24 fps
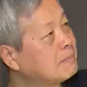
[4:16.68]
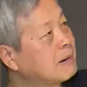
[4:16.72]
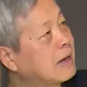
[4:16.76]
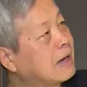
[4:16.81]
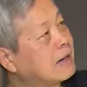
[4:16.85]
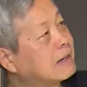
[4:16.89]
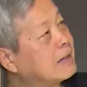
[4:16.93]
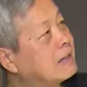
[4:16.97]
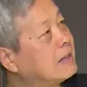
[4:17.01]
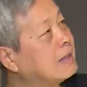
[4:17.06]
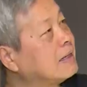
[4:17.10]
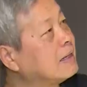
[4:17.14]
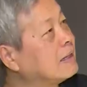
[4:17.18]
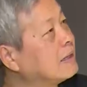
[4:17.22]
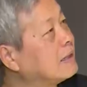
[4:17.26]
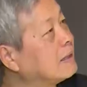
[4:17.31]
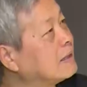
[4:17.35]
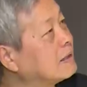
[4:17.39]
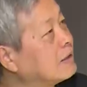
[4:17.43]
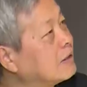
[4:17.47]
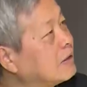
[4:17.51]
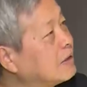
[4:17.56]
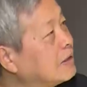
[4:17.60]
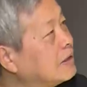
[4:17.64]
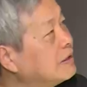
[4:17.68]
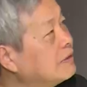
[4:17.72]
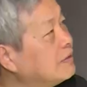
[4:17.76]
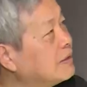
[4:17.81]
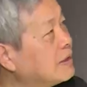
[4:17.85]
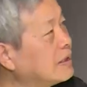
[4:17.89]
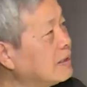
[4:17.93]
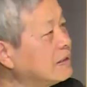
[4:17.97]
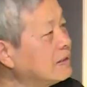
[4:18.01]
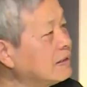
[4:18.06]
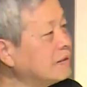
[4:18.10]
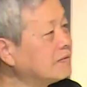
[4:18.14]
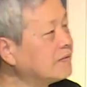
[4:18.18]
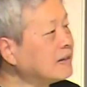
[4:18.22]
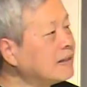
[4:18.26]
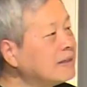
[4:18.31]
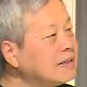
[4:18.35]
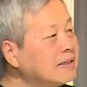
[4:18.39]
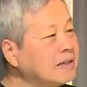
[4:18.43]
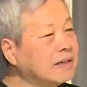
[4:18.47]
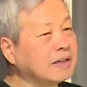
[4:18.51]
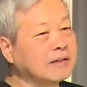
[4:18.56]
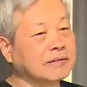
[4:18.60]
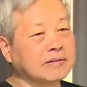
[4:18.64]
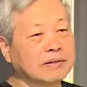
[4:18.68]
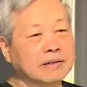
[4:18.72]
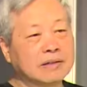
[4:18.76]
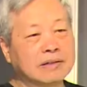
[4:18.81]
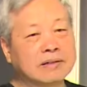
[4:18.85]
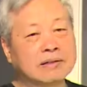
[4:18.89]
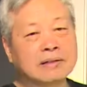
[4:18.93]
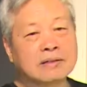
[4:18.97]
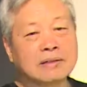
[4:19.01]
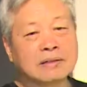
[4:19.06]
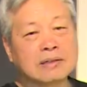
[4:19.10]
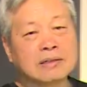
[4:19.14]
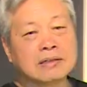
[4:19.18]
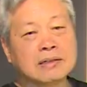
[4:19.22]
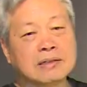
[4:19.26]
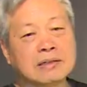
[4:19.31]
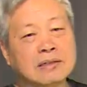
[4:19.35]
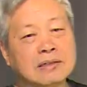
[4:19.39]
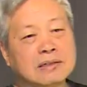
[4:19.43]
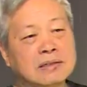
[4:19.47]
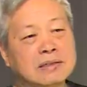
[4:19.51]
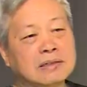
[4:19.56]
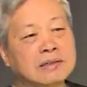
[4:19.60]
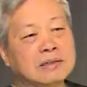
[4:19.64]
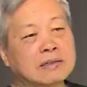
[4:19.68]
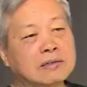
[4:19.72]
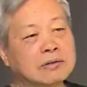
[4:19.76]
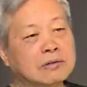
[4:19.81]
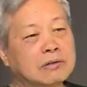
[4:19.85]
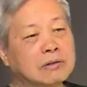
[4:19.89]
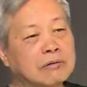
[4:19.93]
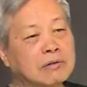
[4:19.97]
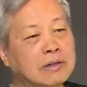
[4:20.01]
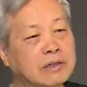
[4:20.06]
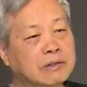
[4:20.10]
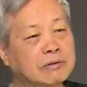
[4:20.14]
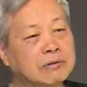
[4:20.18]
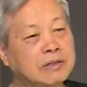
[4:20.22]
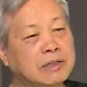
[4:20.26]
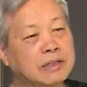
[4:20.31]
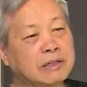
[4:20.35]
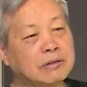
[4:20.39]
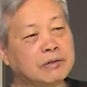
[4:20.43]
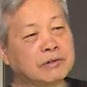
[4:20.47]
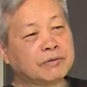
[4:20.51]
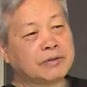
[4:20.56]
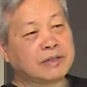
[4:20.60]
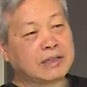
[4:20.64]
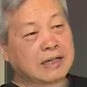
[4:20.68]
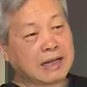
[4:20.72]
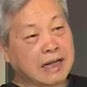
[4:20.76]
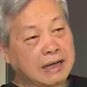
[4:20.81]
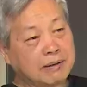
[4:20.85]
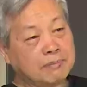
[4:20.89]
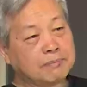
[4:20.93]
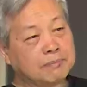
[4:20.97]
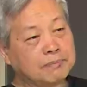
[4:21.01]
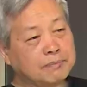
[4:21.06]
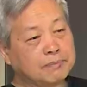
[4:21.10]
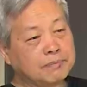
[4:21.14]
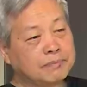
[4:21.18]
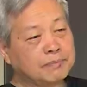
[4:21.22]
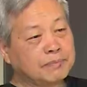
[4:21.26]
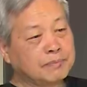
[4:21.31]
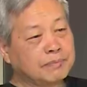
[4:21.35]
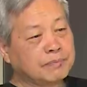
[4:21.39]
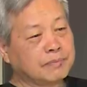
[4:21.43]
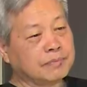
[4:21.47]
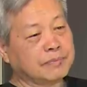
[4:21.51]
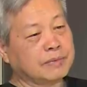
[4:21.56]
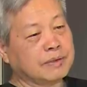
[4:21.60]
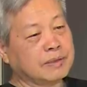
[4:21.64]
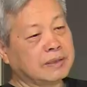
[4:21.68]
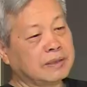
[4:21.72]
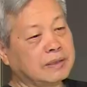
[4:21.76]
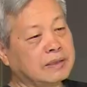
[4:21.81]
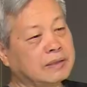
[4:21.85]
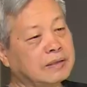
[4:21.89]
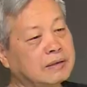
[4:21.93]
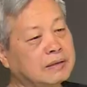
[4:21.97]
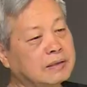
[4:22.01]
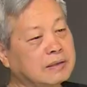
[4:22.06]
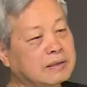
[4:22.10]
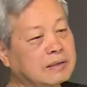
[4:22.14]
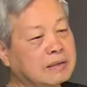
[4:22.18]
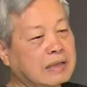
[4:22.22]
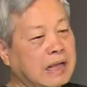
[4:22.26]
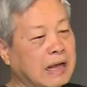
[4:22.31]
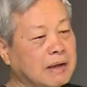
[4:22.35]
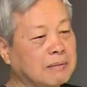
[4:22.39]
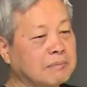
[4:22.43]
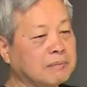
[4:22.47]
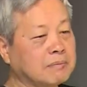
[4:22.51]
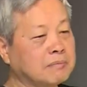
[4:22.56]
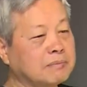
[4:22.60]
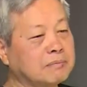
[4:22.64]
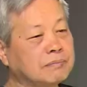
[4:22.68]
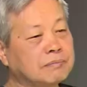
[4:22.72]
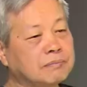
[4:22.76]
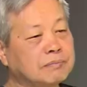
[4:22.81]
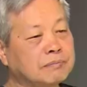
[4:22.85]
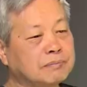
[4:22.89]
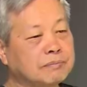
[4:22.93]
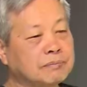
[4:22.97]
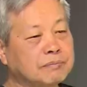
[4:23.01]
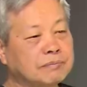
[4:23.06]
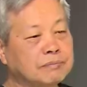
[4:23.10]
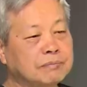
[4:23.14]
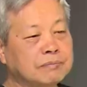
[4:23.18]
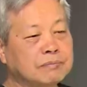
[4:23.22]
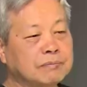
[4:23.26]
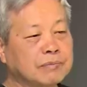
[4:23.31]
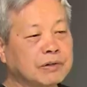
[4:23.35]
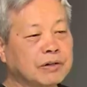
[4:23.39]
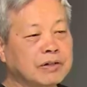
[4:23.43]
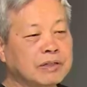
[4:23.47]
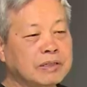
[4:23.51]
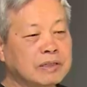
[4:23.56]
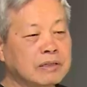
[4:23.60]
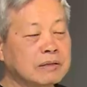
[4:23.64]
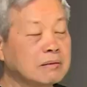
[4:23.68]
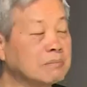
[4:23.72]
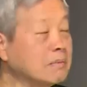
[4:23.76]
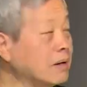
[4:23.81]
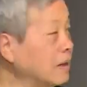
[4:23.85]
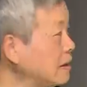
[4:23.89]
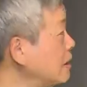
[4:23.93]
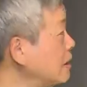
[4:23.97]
Bảng này là nói về cái sự phát triển của công nghệ thông tin của Việt Nam, tạm coi như là mở